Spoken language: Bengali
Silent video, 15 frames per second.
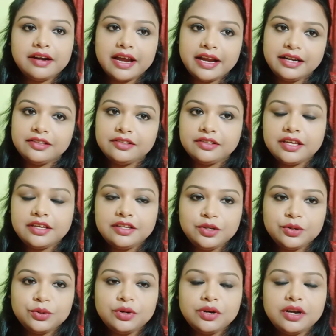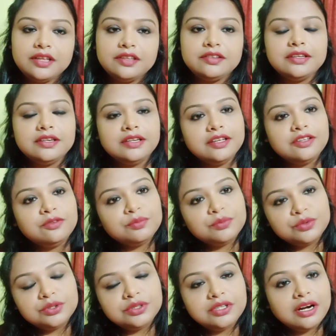ড্রাইনেসকে কিওর করে স্কিনকে
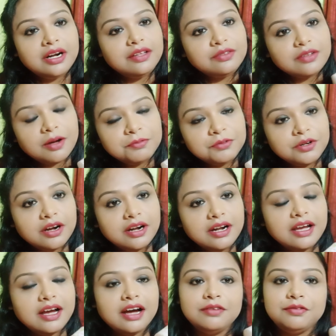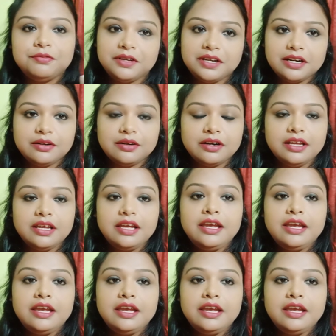স্মুথ করে সফট করে আর ফেয়ার করে